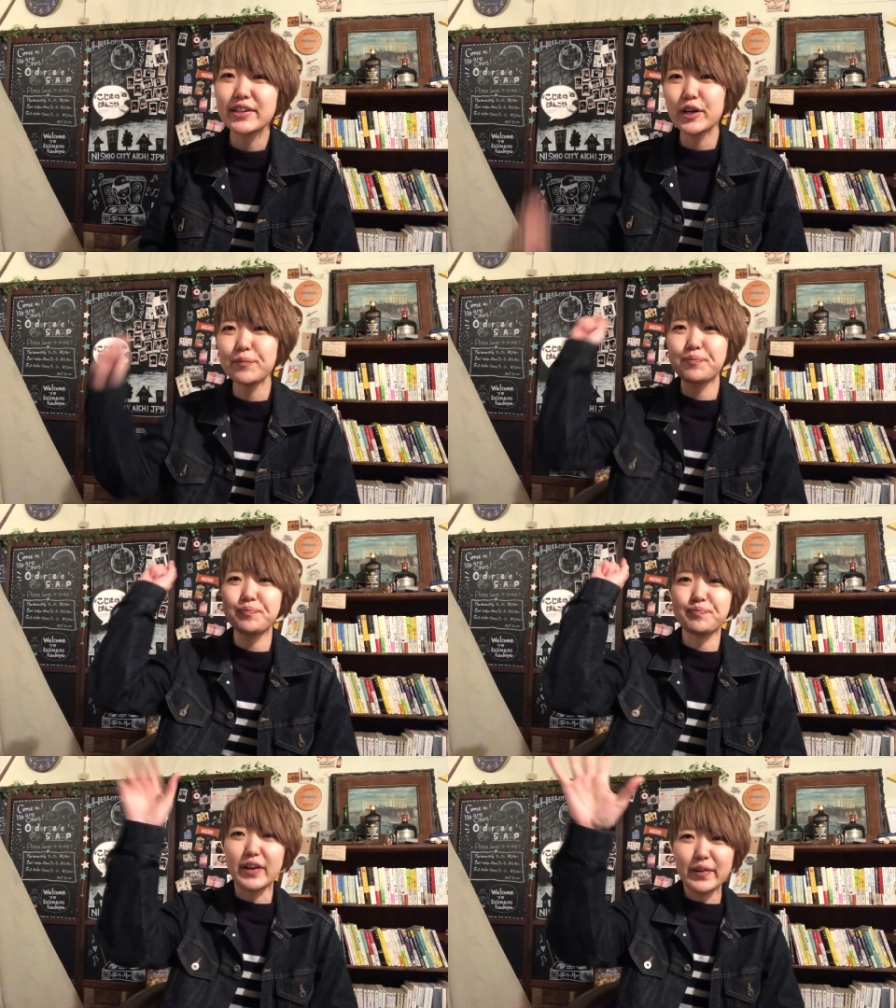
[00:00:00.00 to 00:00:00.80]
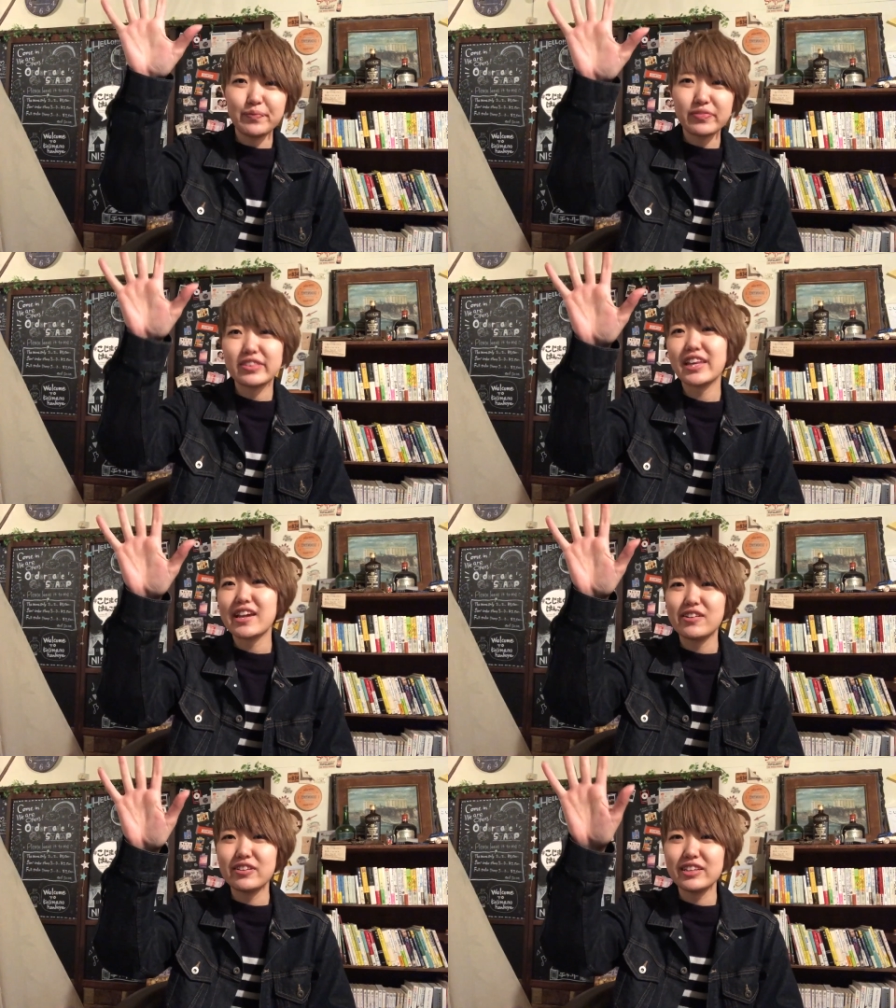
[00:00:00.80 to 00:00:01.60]
の
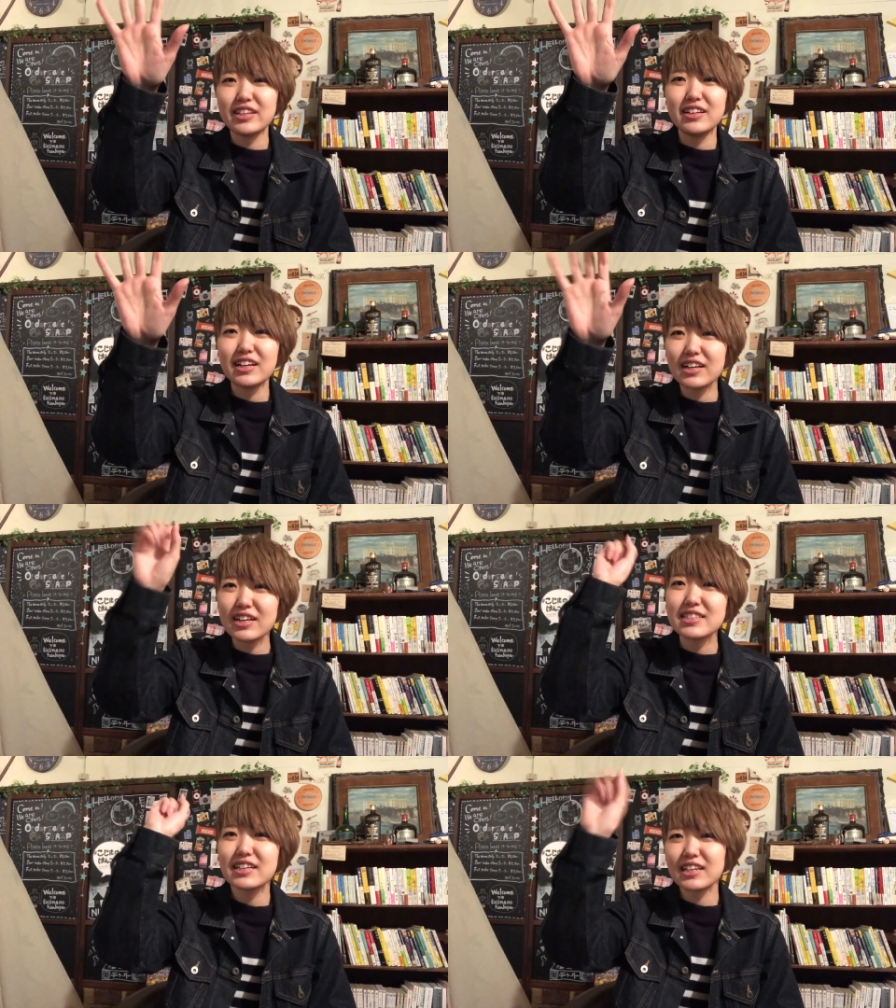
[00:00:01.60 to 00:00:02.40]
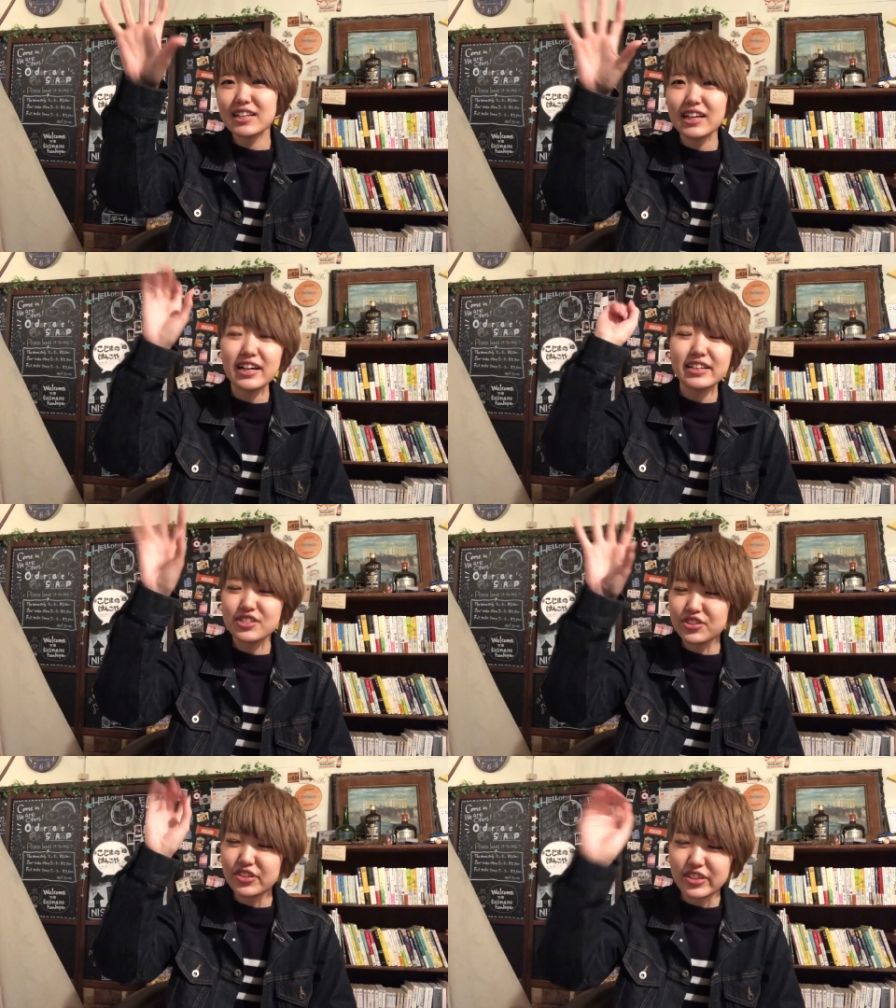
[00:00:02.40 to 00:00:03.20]
パッのひらが世界
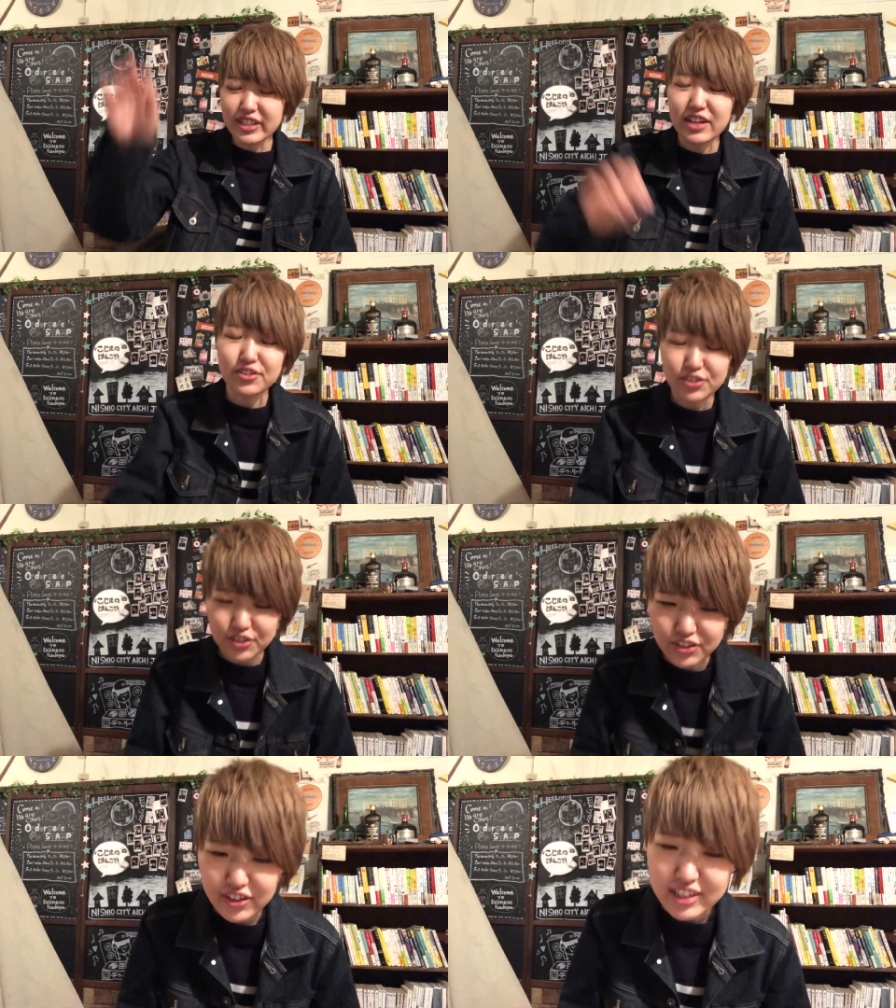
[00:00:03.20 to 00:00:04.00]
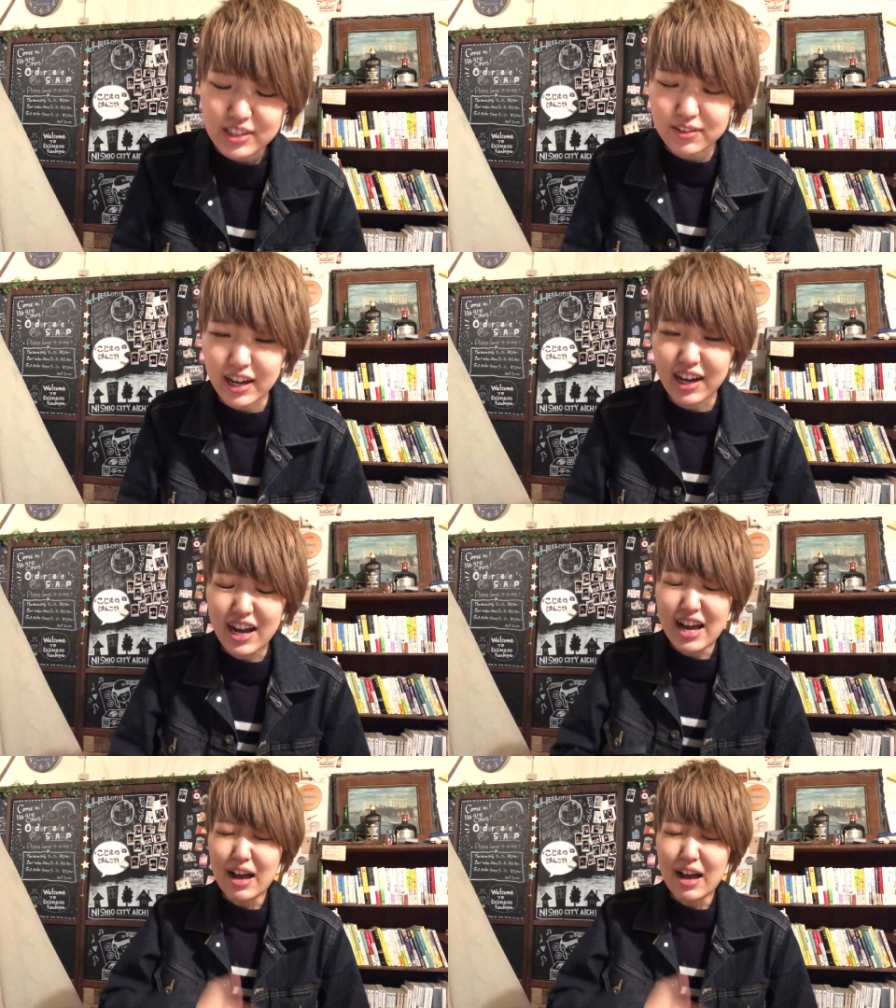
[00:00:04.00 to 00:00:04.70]
中ってなるののやつは